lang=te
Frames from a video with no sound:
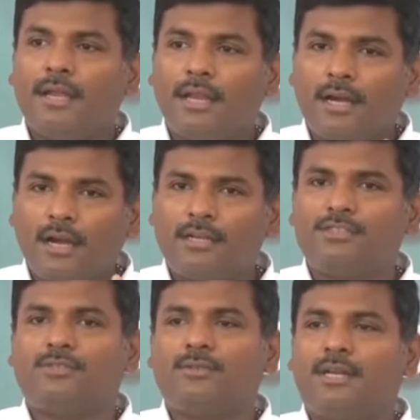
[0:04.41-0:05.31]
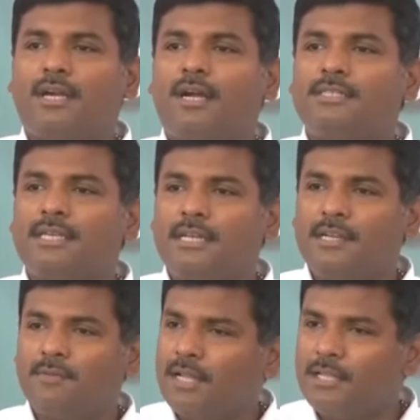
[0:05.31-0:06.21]
రికార్డ్స్ రికార్డ్స్
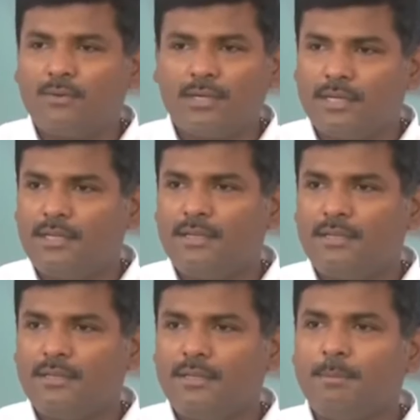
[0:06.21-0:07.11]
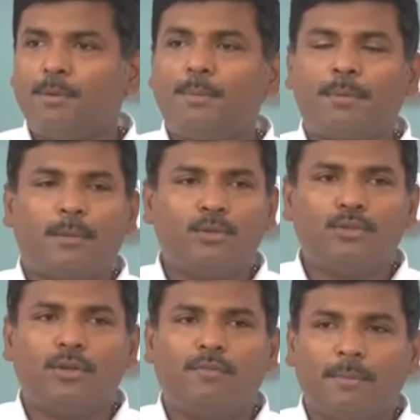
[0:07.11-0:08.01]
అన్నీ వాళ్ళ దగ్గర ఉంటాయి ఇప్పుడు
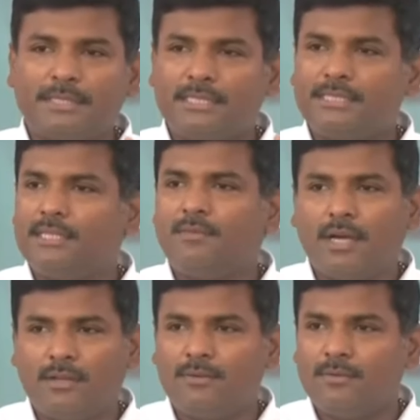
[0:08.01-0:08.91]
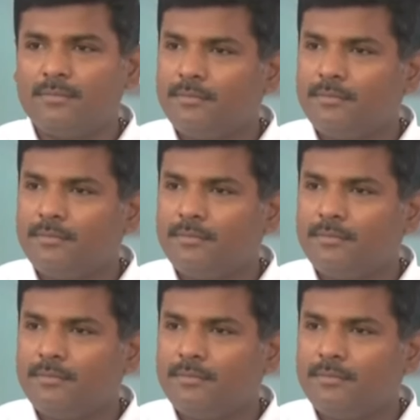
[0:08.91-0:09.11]
ప్రభుత్వంలో విమర్శించింది వాళ్ళు